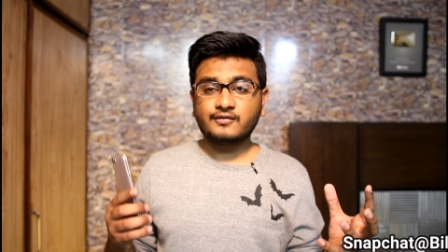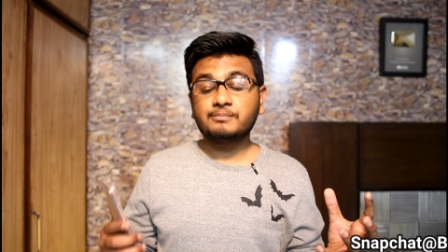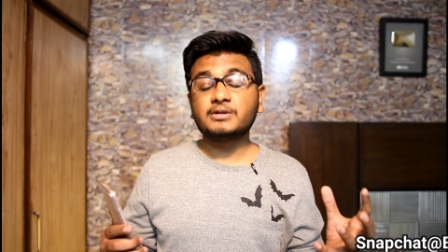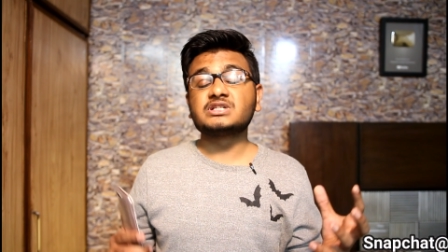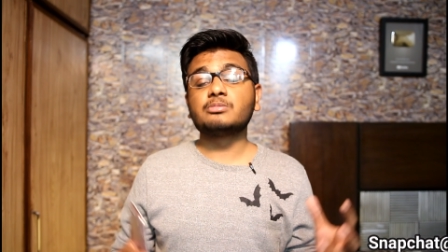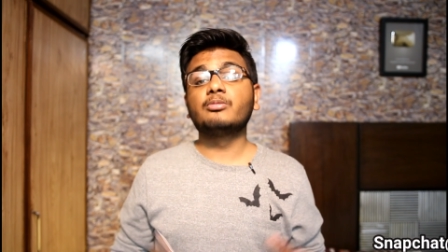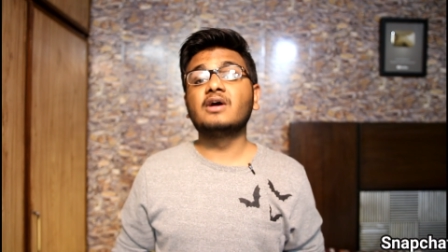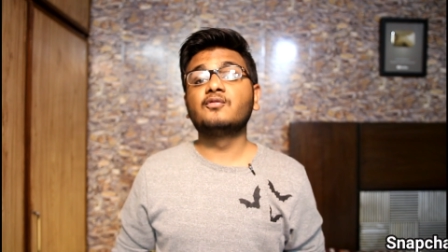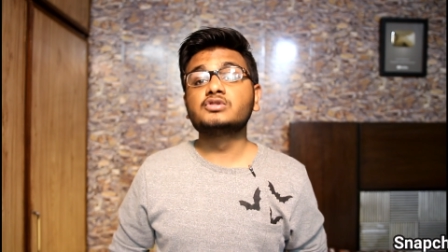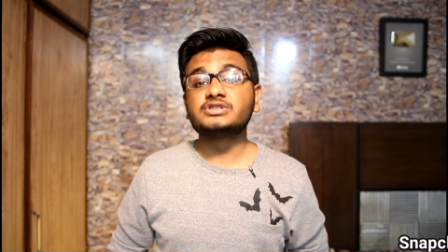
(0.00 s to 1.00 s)
वन प्लस के
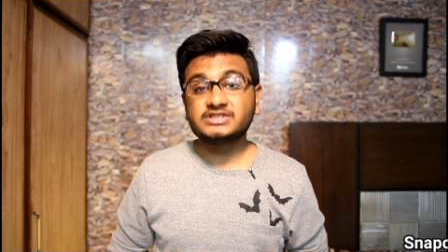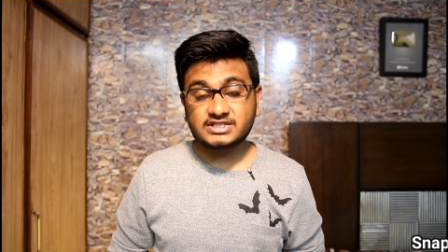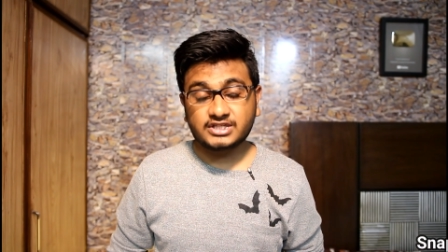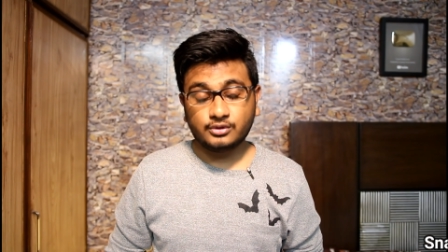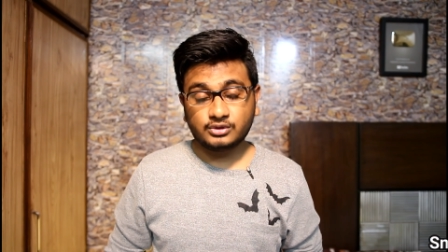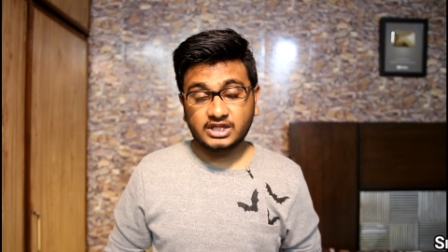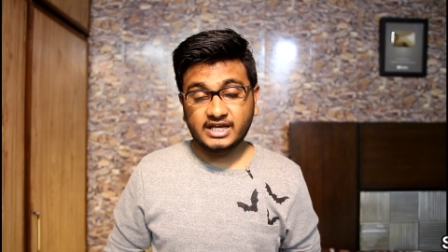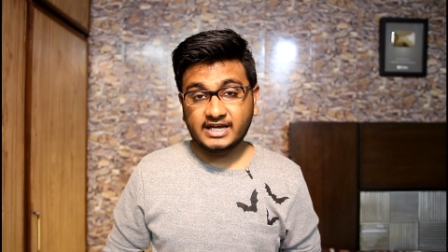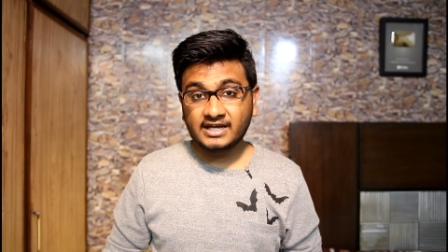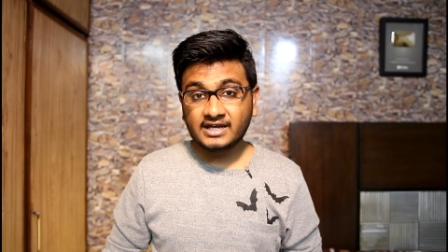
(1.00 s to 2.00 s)
मोबाइल फ़ोन सस्ते होते हैं